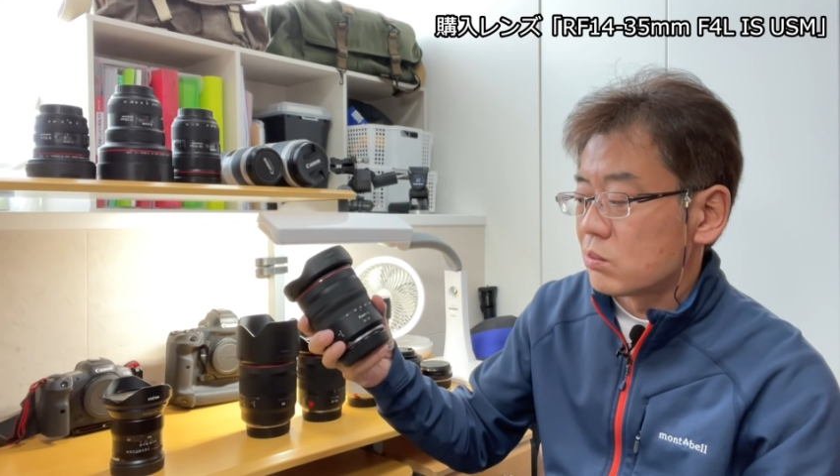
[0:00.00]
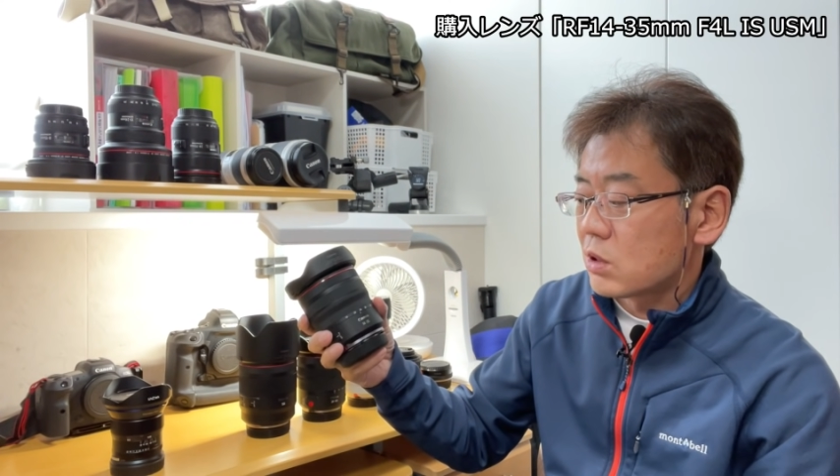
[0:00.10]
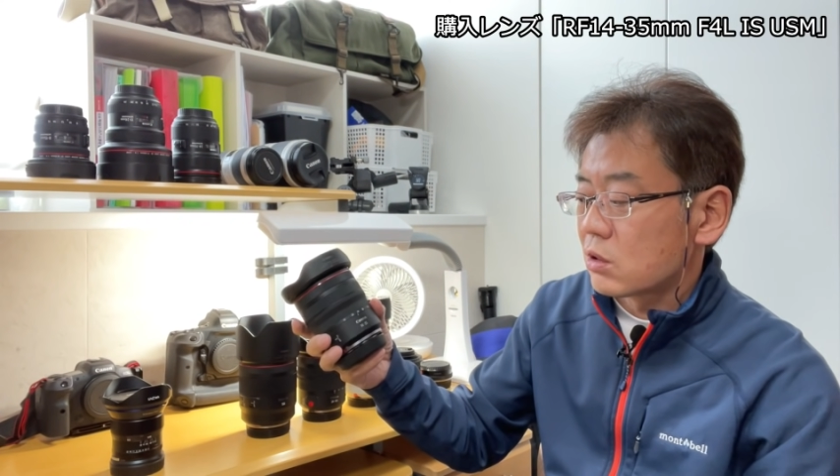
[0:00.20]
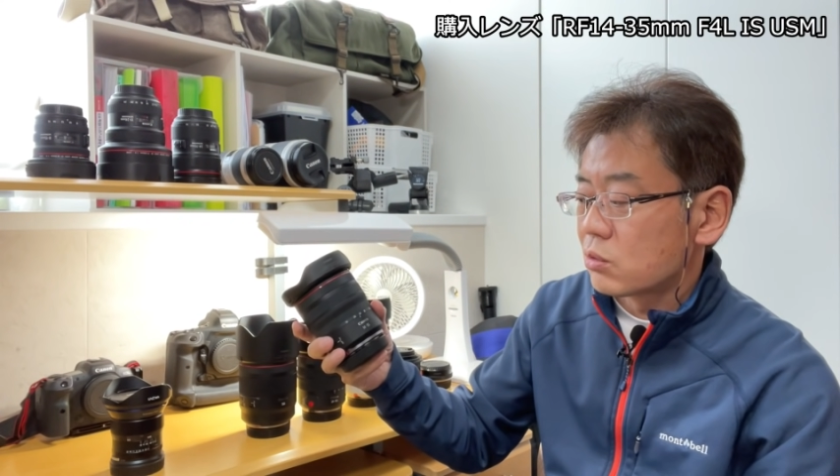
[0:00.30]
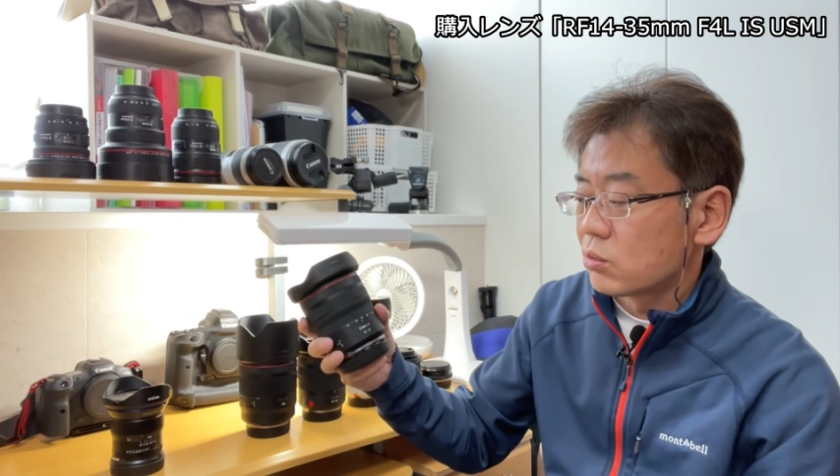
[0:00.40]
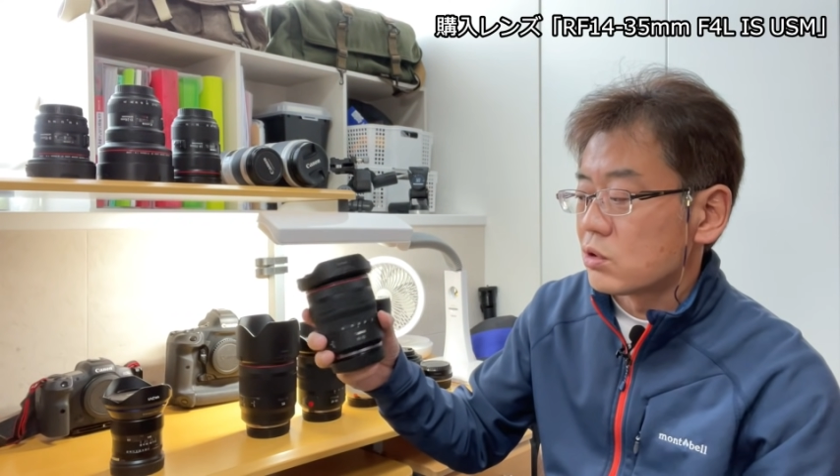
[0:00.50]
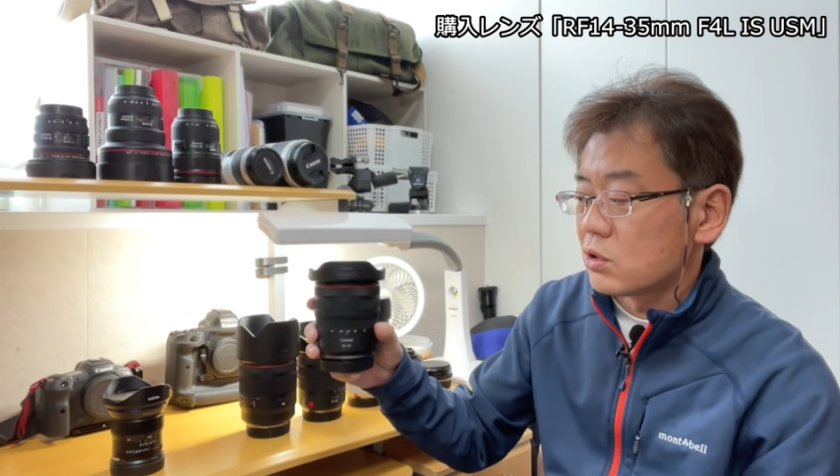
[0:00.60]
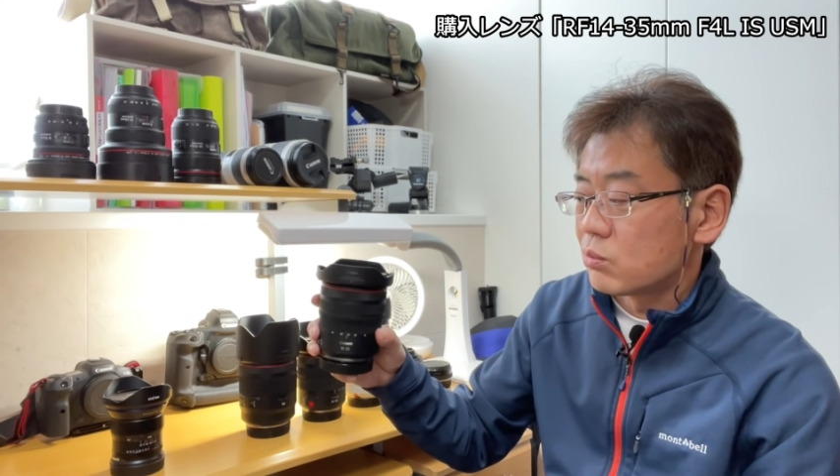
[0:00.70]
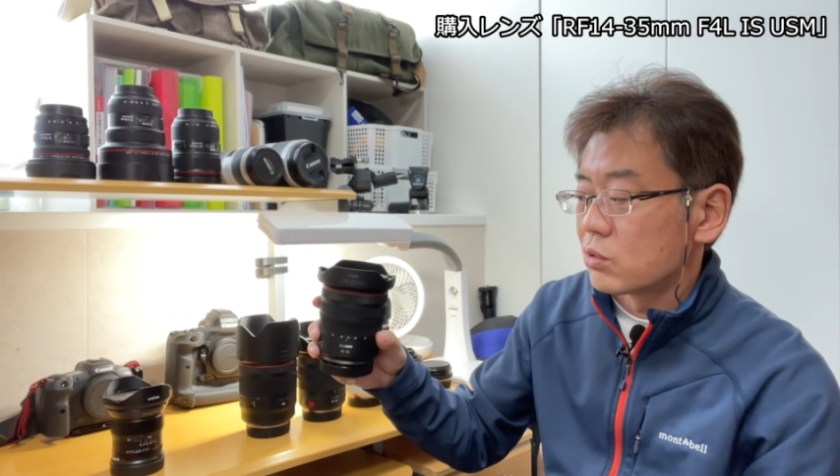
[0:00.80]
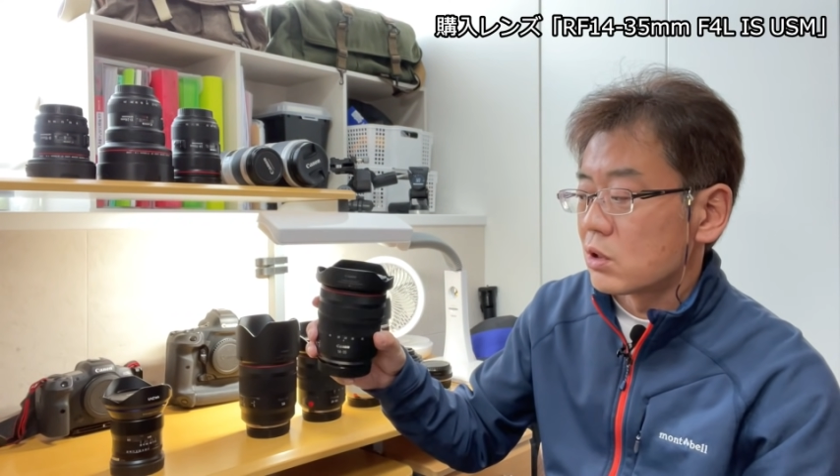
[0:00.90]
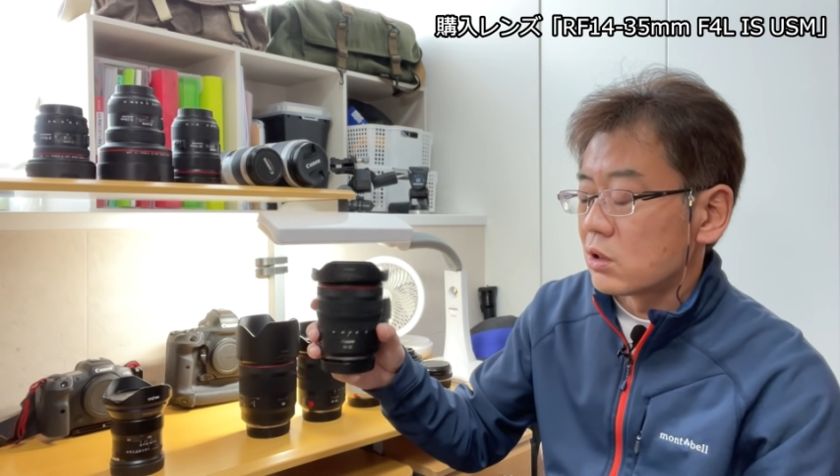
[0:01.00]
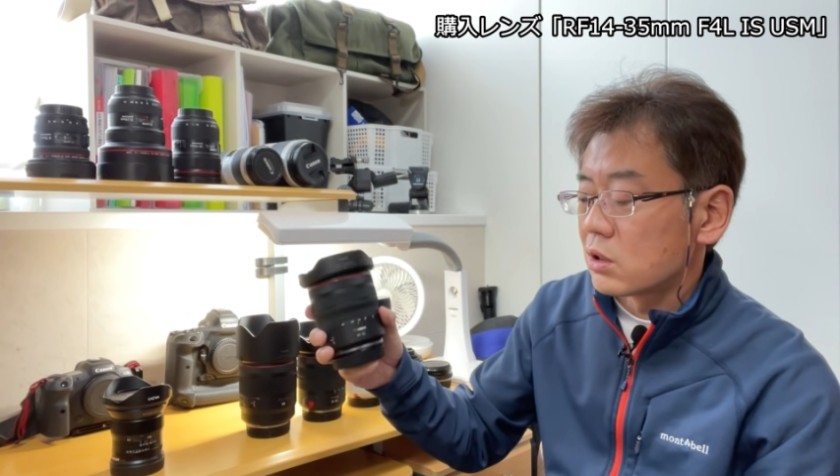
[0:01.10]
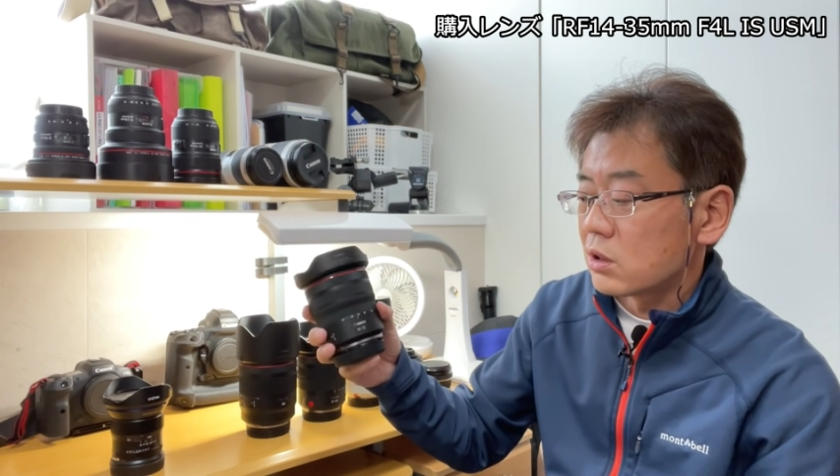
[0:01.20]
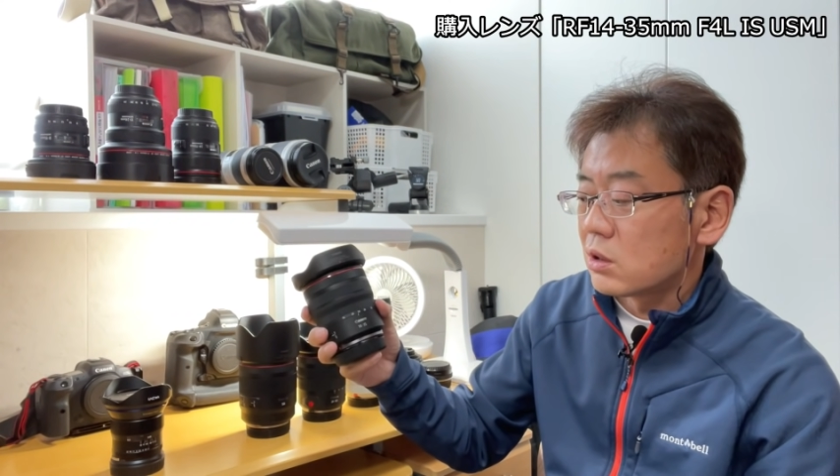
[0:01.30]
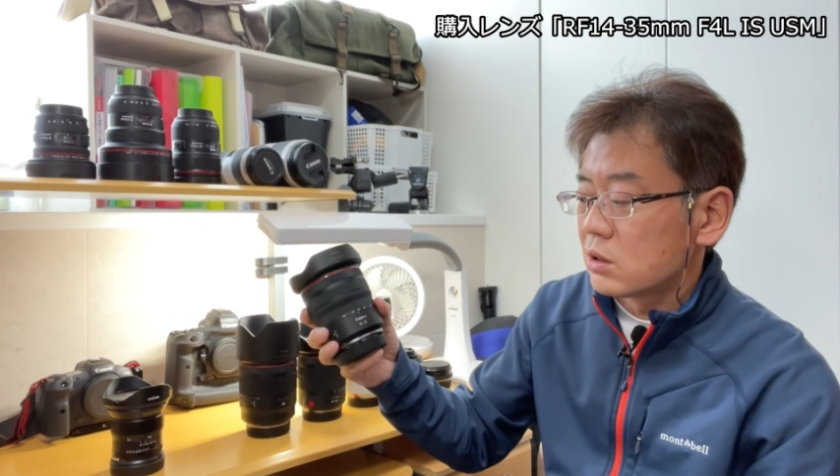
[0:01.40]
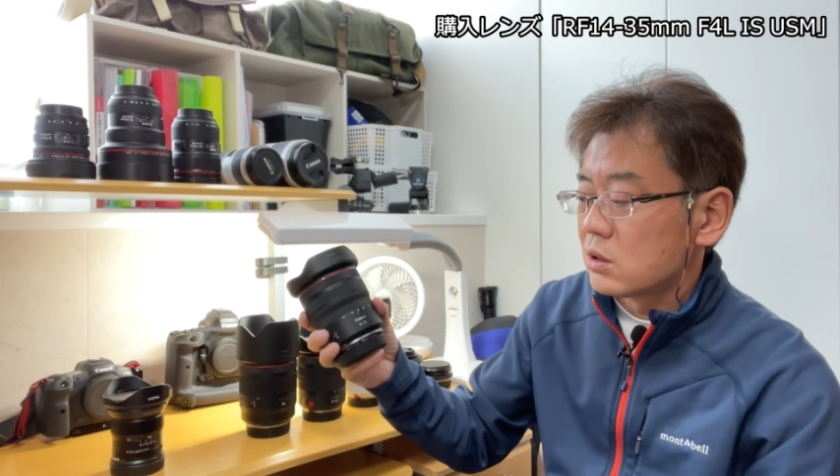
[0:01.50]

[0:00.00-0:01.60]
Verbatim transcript: まあ特に問題ない。